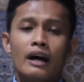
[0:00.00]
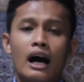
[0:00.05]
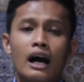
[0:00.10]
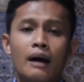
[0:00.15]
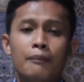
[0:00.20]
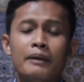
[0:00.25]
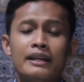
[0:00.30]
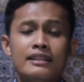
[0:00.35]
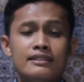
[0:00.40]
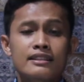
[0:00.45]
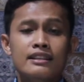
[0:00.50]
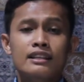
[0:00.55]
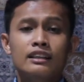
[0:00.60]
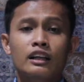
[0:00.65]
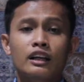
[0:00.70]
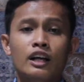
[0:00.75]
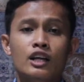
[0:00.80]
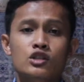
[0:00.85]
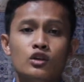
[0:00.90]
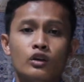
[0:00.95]
Amnesty
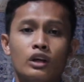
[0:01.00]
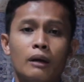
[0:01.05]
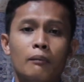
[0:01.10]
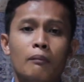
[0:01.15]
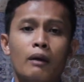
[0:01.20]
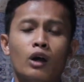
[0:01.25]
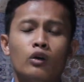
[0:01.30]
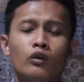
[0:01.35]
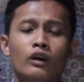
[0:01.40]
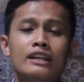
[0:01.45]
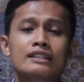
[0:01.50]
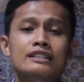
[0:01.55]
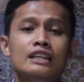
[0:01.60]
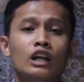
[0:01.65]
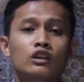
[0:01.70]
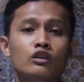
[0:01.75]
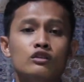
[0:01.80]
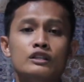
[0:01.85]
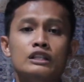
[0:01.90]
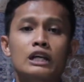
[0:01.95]
International melakukan
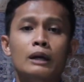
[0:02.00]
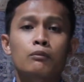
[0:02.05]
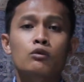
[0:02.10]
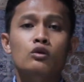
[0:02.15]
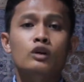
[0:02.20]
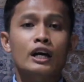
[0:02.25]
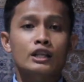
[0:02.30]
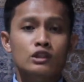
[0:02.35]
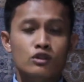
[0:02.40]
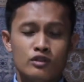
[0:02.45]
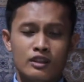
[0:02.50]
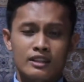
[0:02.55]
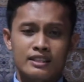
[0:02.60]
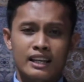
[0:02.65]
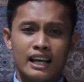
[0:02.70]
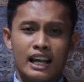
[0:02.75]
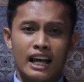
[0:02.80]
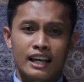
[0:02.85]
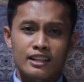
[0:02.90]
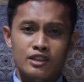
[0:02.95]
130 kasus
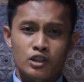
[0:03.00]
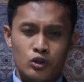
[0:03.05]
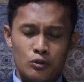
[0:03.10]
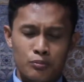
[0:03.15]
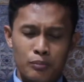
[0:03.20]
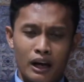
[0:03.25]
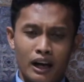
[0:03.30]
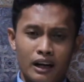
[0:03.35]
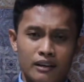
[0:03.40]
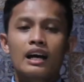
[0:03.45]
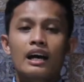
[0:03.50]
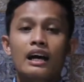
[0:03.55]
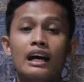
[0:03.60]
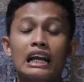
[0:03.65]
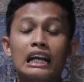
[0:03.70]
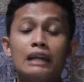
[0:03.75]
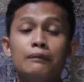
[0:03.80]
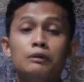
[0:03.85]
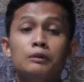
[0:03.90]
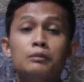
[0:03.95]
kesalahan serupa.
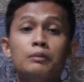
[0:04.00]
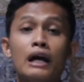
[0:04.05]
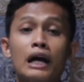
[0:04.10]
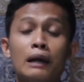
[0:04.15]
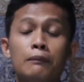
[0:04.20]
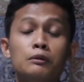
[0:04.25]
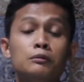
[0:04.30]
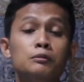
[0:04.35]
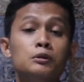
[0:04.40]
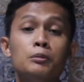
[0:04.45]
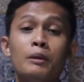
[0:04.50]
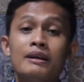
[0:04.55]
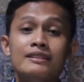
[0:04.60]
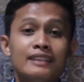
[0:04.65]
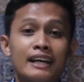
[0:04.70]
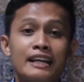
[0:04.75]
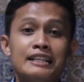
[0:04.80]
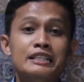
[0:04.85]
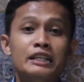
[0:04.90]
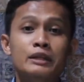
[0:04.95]
Lebih baik
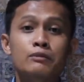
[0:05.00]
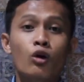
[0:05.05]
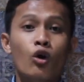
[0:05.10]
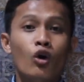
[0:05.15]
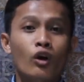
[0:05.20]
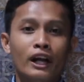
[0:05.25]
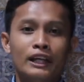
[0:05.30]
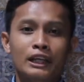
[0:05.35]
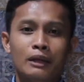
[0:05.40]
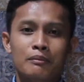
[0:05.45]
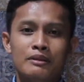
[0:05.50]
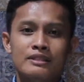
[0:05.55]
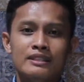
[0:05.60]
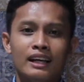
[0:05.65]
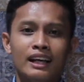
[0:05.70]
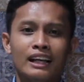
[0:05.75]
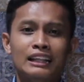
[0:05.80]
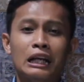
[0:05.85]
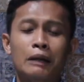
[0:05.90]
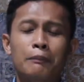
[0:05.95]
membebaskan seribu orang yang
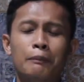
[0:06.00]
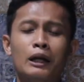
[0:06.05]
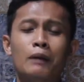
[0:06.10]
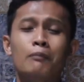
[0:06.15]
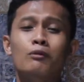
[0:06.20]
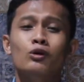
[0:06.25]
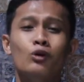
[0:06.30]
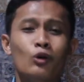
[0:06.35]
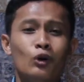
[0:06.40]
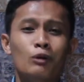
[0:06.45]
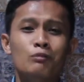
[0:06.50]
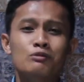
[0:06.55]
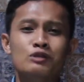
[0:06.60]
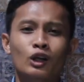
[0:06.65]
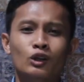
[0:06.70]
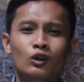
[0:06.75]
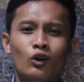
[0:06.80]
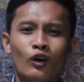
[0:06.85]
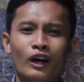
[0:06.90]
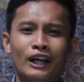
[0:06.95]
bersalah daripada menghukum
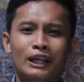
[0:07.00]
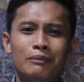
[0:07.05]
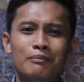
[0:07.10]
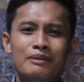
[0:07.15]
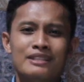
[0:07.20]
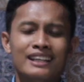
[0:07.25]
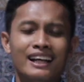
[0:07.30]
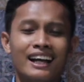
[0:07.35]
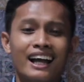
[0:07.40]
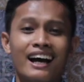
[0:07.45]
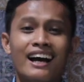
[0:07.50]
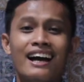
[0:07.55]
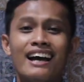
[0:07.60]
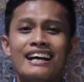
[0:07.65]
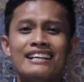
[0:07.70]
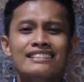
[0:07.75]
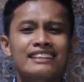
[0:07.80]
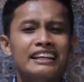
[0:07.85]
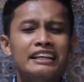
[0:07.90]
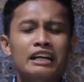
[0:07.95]
satu orang yang bersalah.
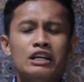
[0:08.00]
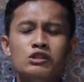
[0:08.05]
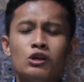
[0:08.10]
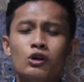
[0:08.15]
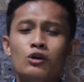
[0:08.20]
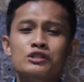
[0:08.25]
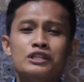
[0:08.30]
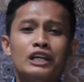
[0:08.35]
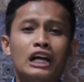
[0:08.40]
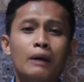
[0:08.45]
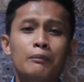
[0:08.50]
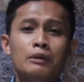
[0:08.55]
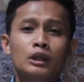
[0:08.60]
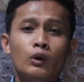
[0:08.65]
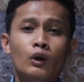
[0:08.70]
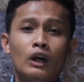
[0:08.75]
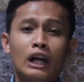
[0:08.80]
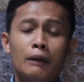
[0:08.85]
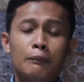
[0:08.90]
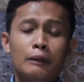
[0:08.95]
Sehingga solusi yang kami
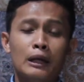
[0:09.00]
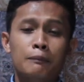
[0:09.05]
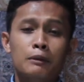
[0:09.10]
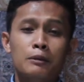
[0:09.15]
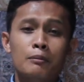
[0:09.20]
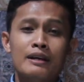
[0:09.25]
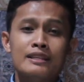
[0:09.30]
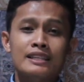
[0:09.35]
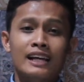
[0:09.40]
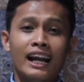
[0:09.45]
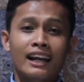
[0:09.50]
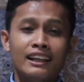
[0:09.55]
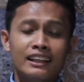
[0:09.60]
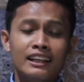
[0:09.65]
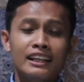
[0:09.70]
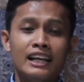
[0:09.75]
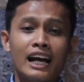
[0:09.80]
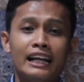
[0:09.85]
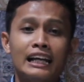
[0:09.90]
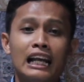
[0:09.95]
tawarkan pada permasalahan
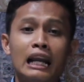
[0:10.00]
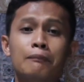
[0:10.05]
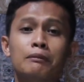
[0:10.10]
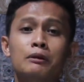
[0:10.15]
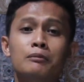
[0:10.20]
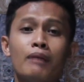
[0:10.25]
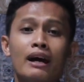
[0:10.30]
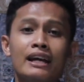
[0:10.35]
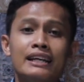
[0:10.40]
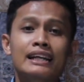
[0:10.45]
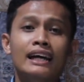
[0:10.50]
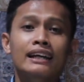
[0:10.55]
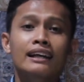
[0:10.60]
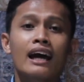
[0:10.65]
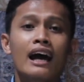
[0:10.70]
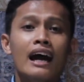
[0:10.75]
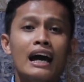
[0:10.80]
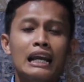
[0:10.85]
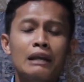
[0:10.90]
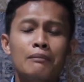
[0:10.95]
ini adalah perbaikan
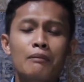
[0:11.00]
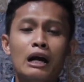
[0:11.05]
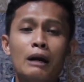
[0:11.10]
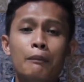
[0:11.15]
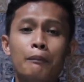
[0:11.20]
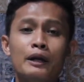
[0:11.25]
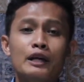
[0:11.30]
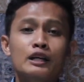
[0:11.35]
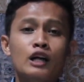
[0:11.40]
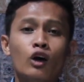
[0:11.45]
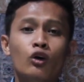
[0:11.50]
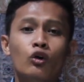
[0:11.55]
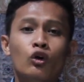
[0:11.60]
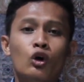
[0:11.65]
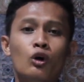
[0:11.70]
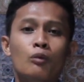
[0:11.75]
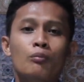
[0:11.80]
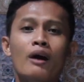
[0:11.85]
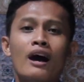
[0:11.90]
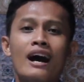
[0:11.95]
lembaga penegak
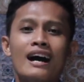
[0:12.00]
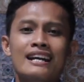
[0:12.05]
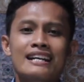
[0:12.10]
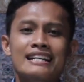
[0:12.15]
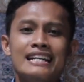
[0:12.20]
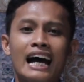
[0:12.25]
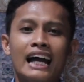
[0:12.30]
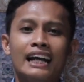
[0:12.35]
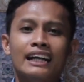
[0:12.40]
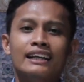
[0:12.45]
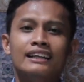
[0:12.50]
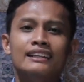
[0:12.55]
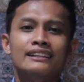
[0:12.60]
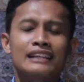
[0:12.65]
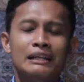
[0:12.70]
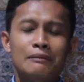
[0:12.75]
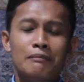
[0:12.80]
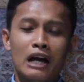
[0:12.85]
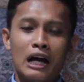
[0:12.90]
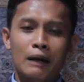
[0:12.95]
hukum dan
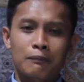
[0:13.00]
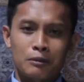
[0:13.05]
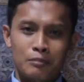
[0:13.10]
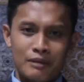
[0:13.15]
lembaga